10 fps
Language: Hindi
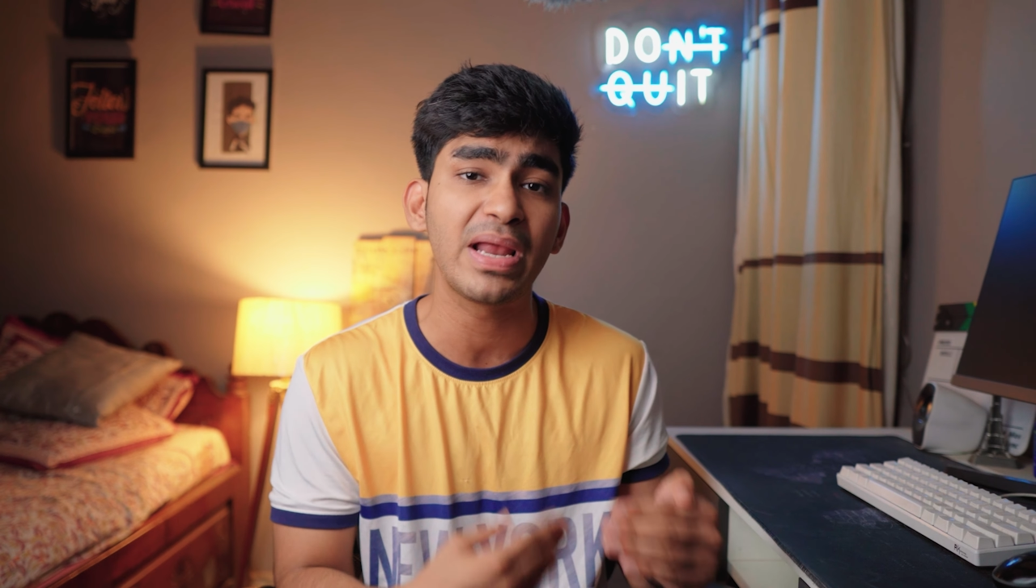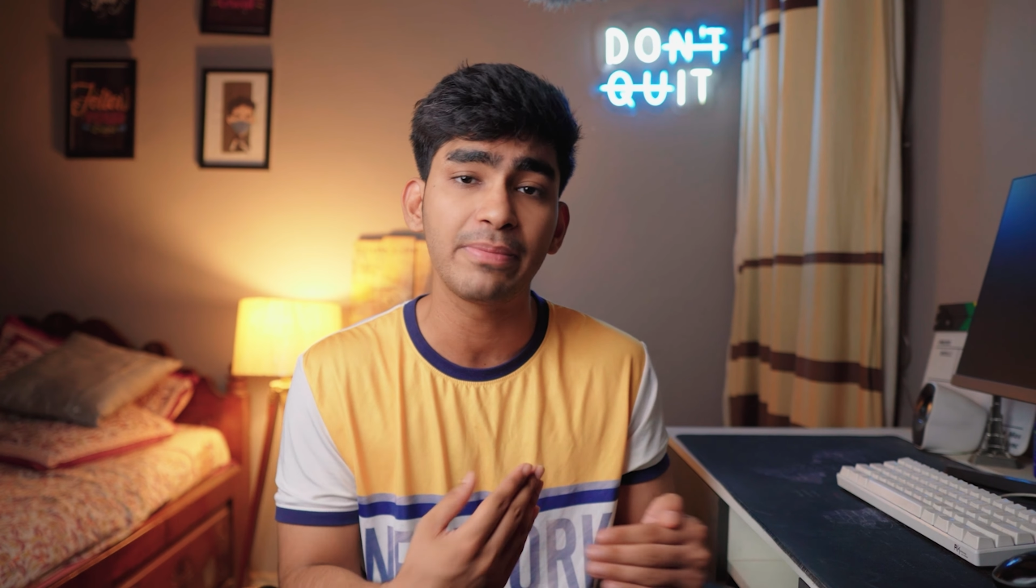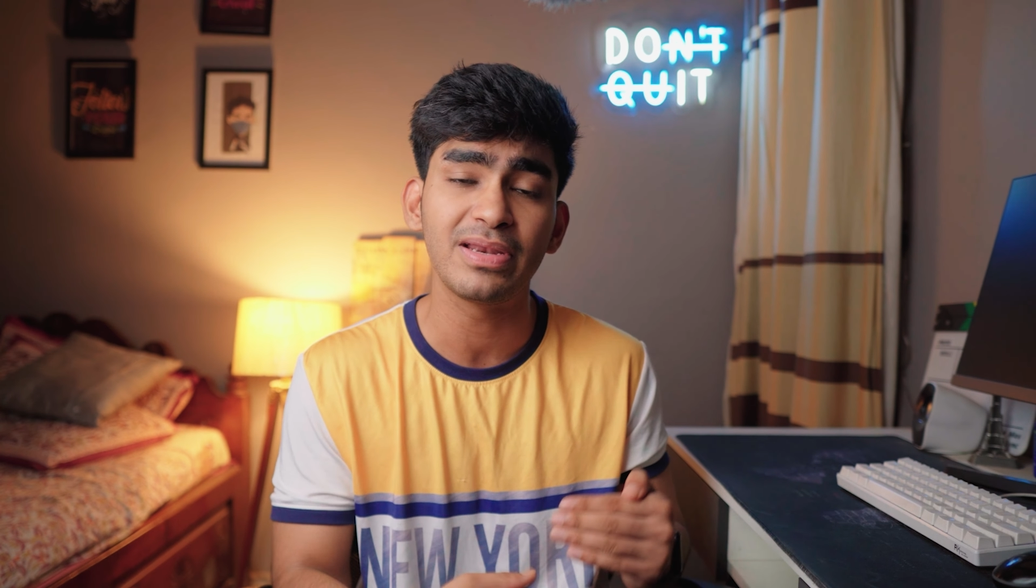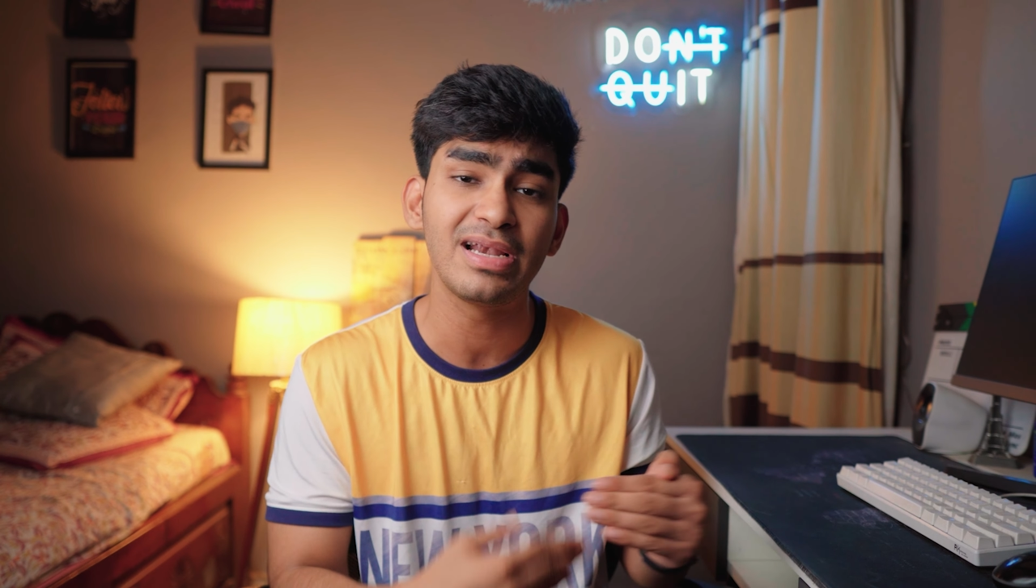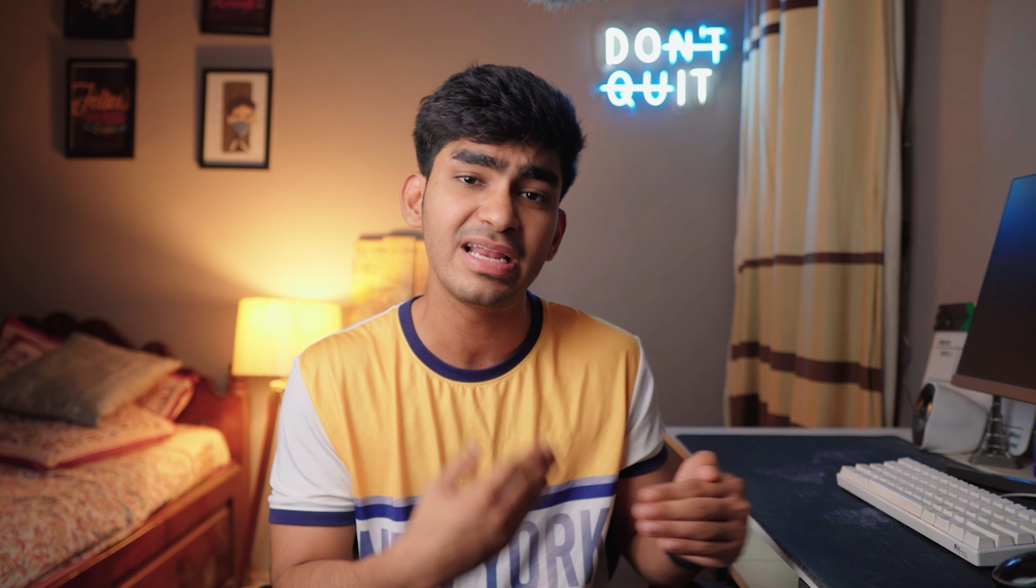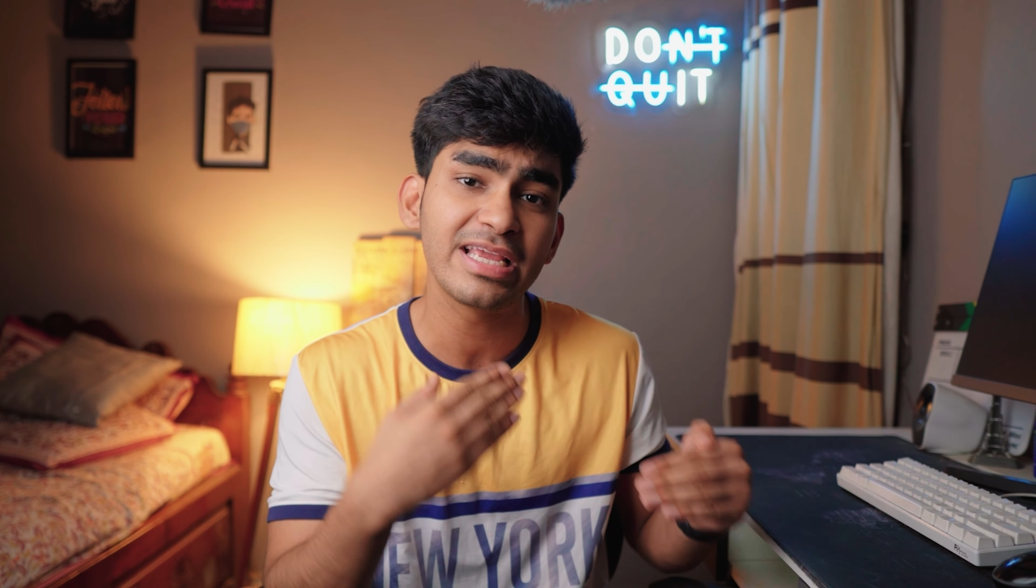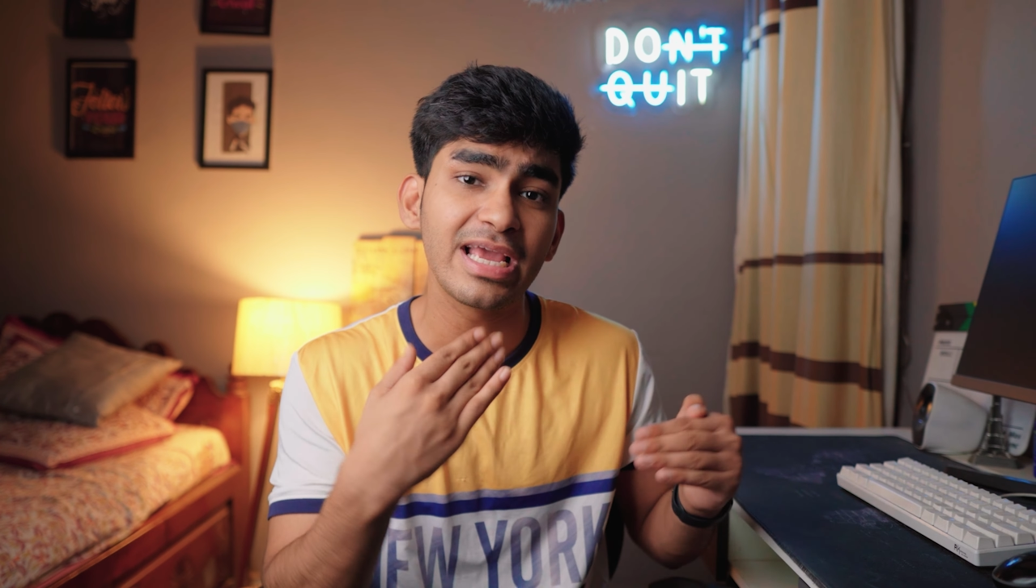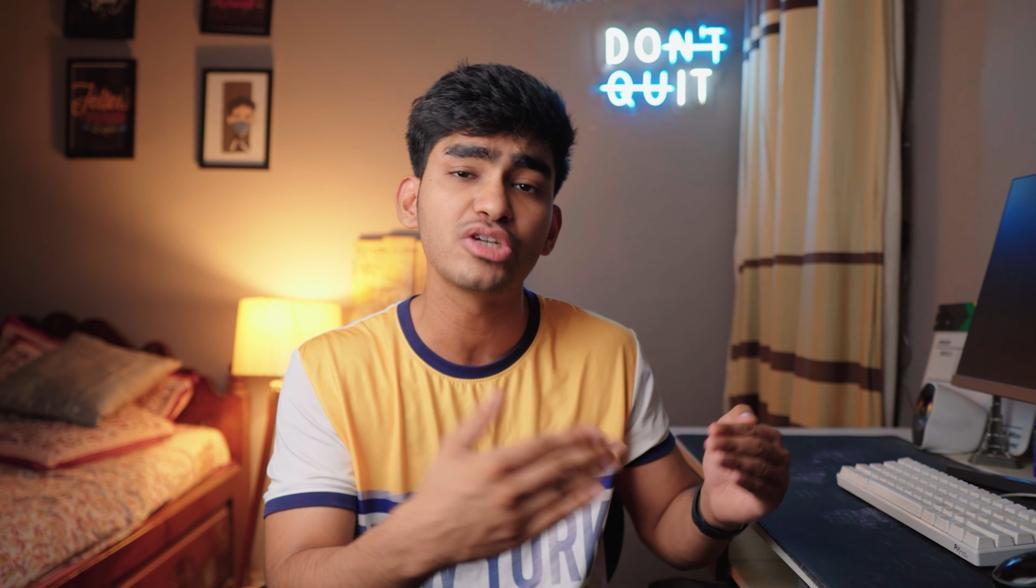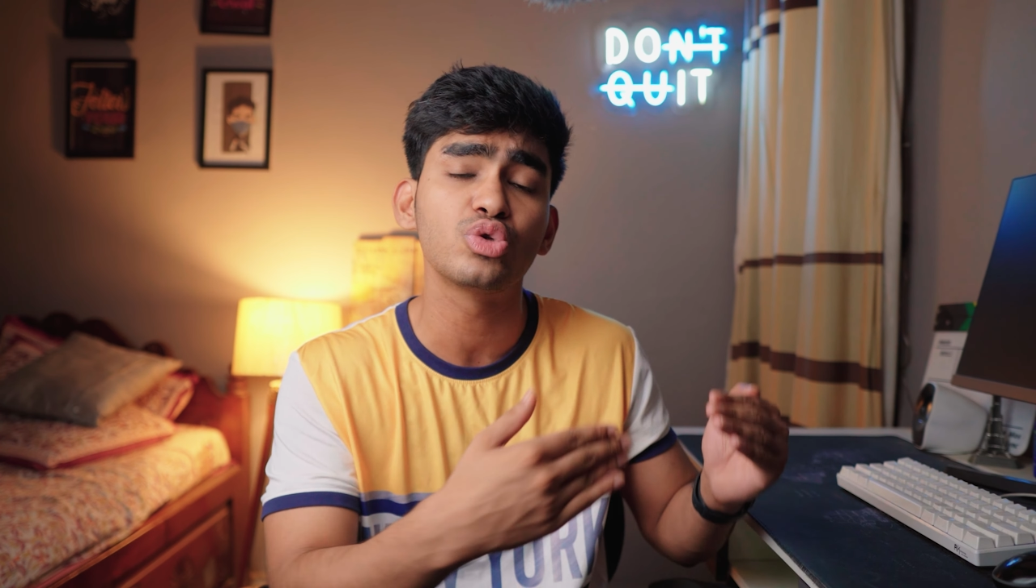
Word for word: प्राइमरीली क्या